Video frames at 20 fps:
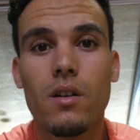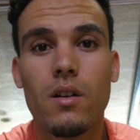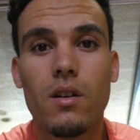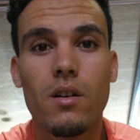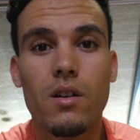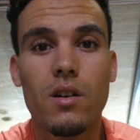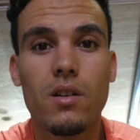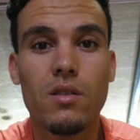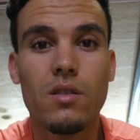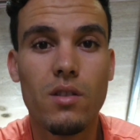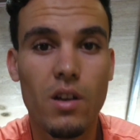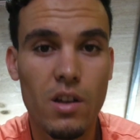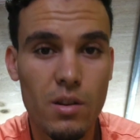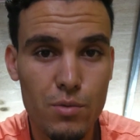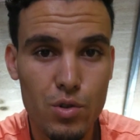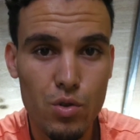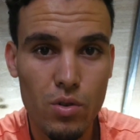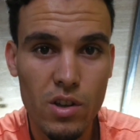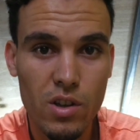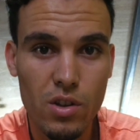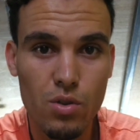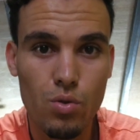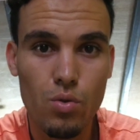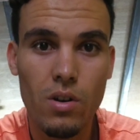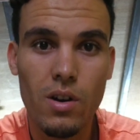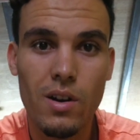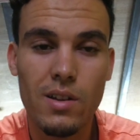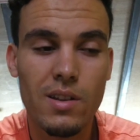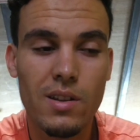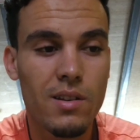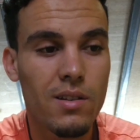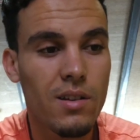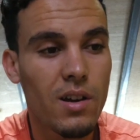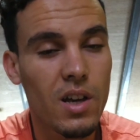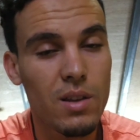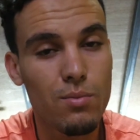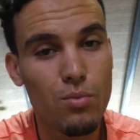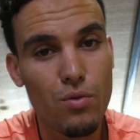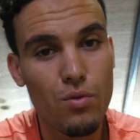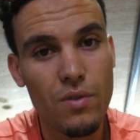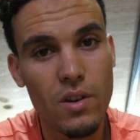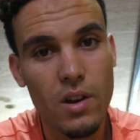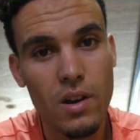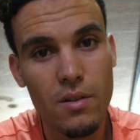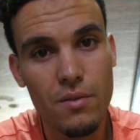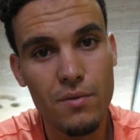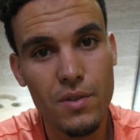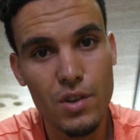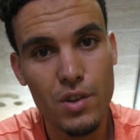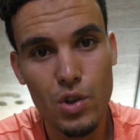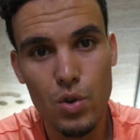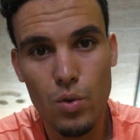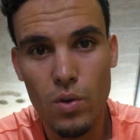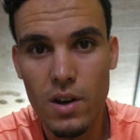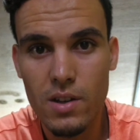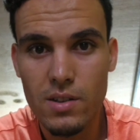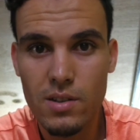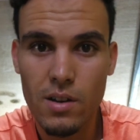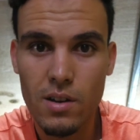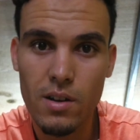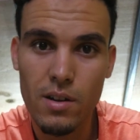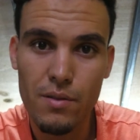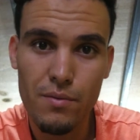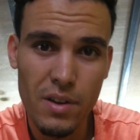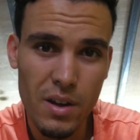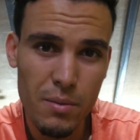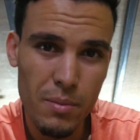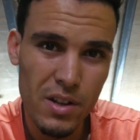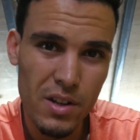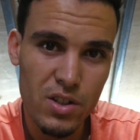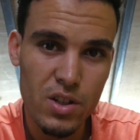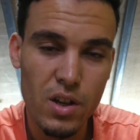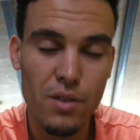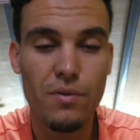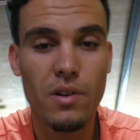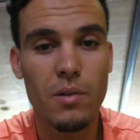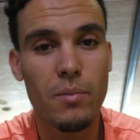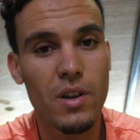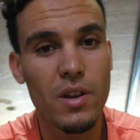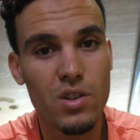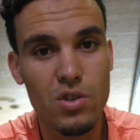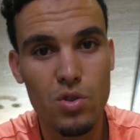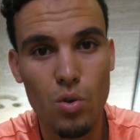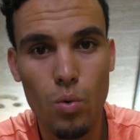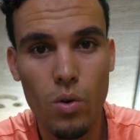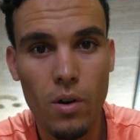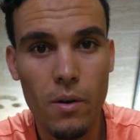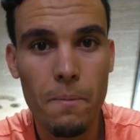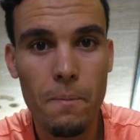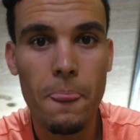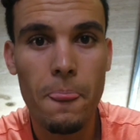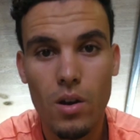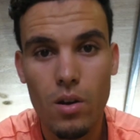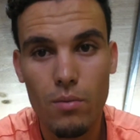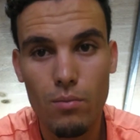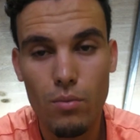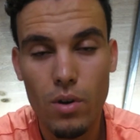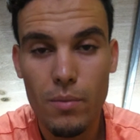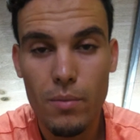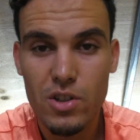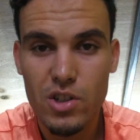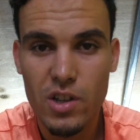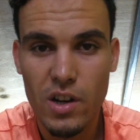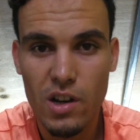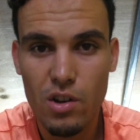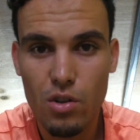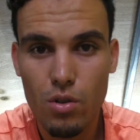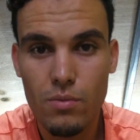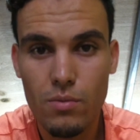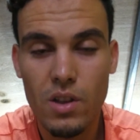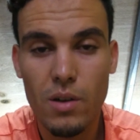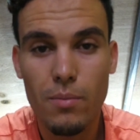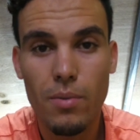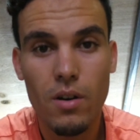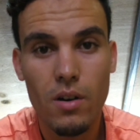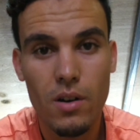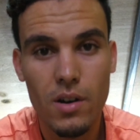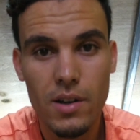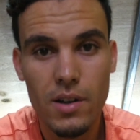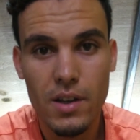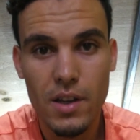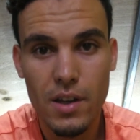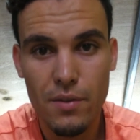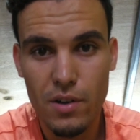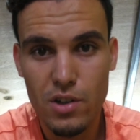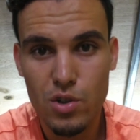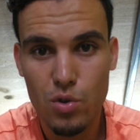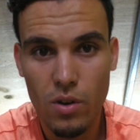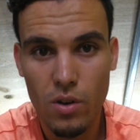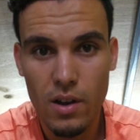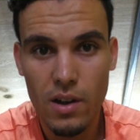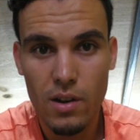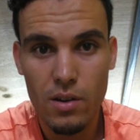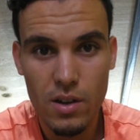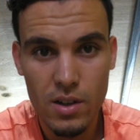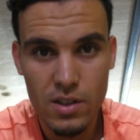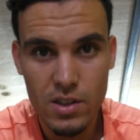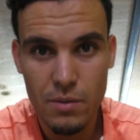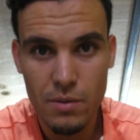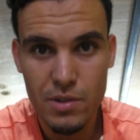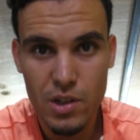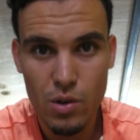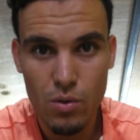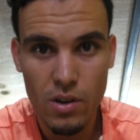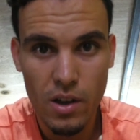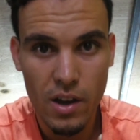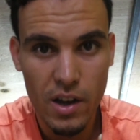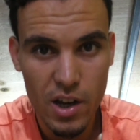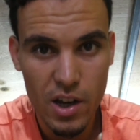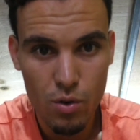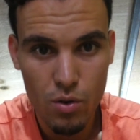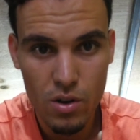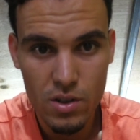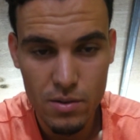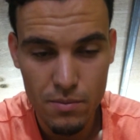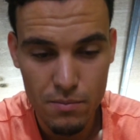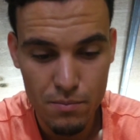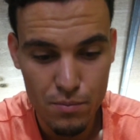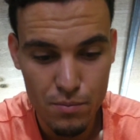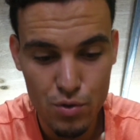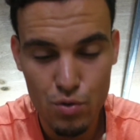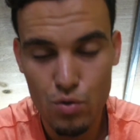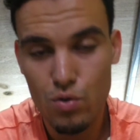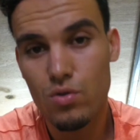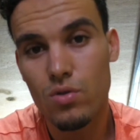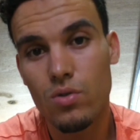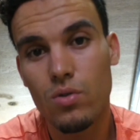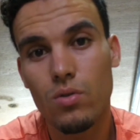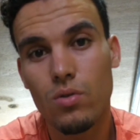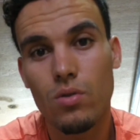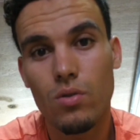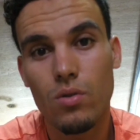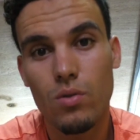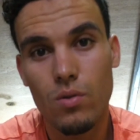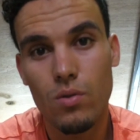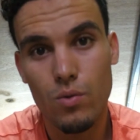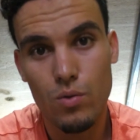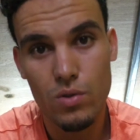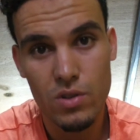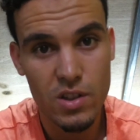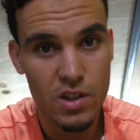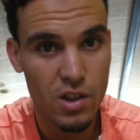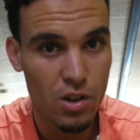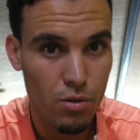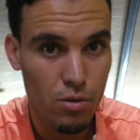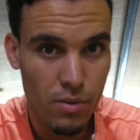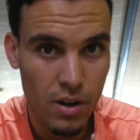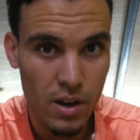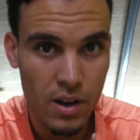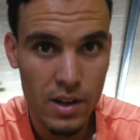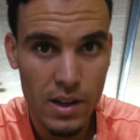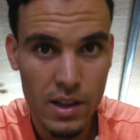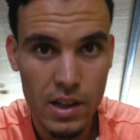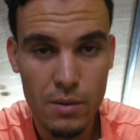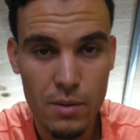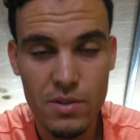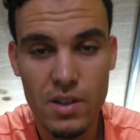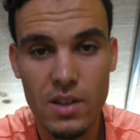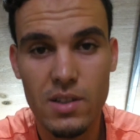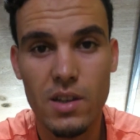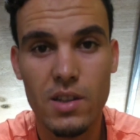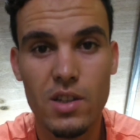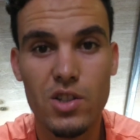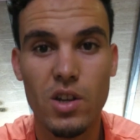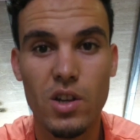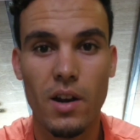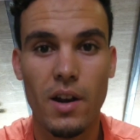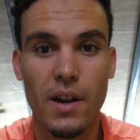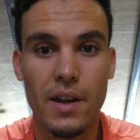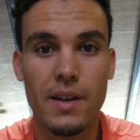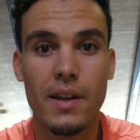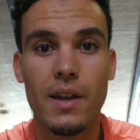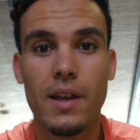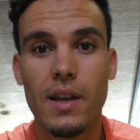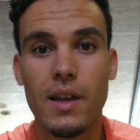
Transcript: غادي آه، نمشيو لديك الدوله غادي نخدمو فيها فيديوهات فيها ما يتشاف فيها ما يتصور المهم نشرح لكم دابا كيفاش وقع حتى مشاو لقنوات بجوج وزيد عليهم القناه اللي مشات هذه شهرين